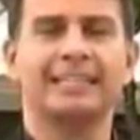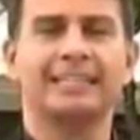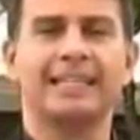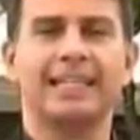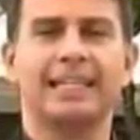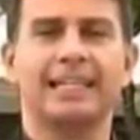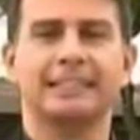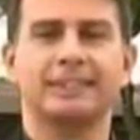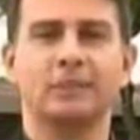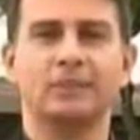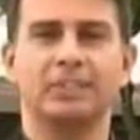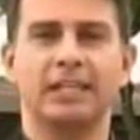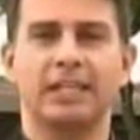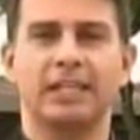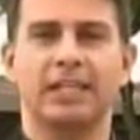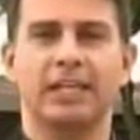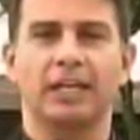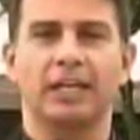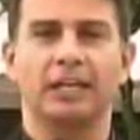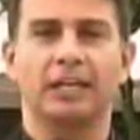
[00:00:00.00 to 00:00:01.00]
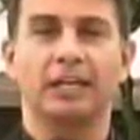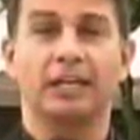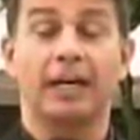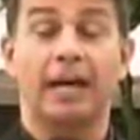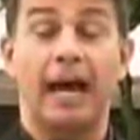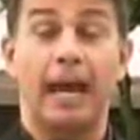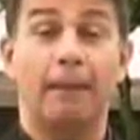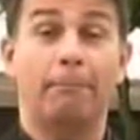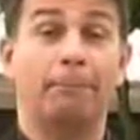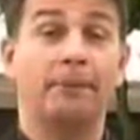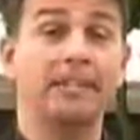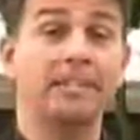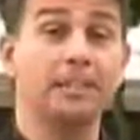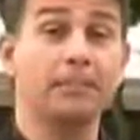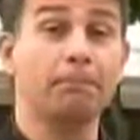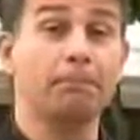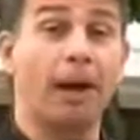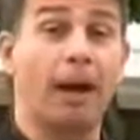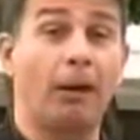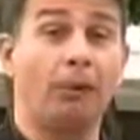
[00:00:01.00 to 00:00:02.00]
Que seleção seguir? A
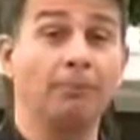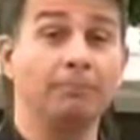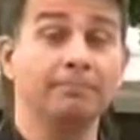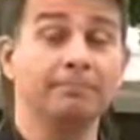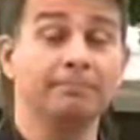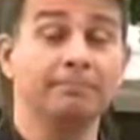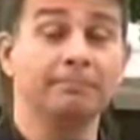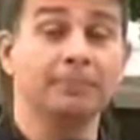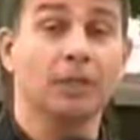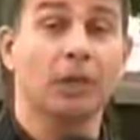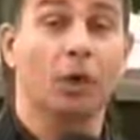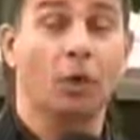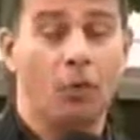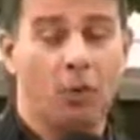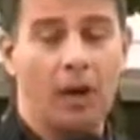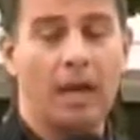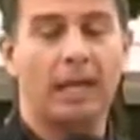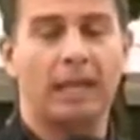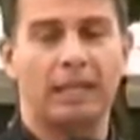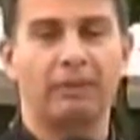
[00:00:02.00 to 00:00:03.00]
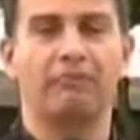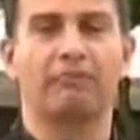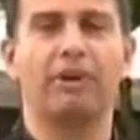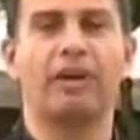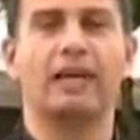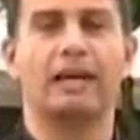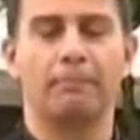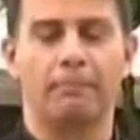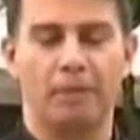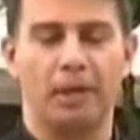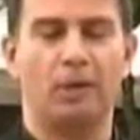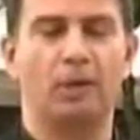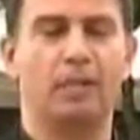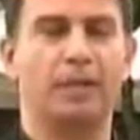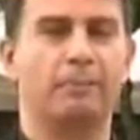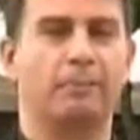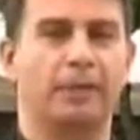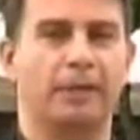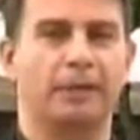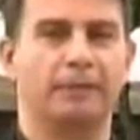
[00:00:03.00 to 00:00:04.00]
principal ou a que foi
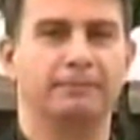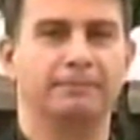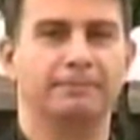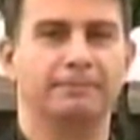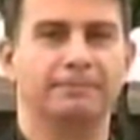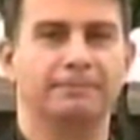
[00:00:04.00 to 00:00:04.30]
campeã olímpica?